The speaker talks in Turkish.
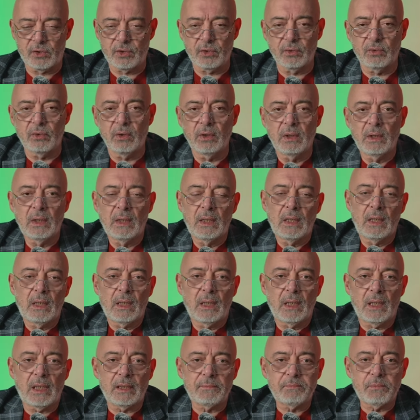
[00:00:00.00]
Çünkü
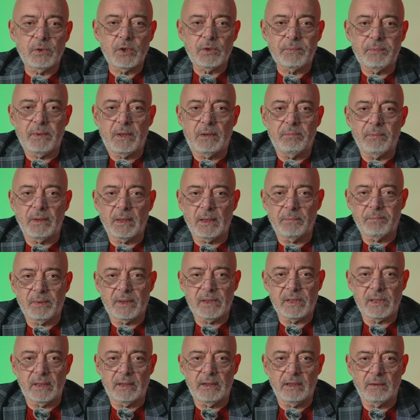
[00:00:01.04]
61
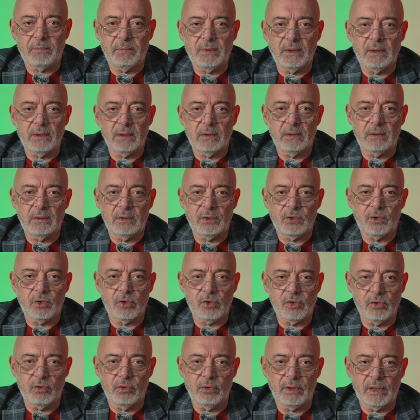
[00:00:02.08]
megapiksellik bir e,
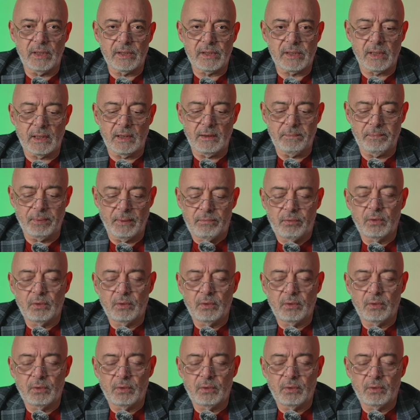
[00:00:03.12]
çözünürlüğe sahip.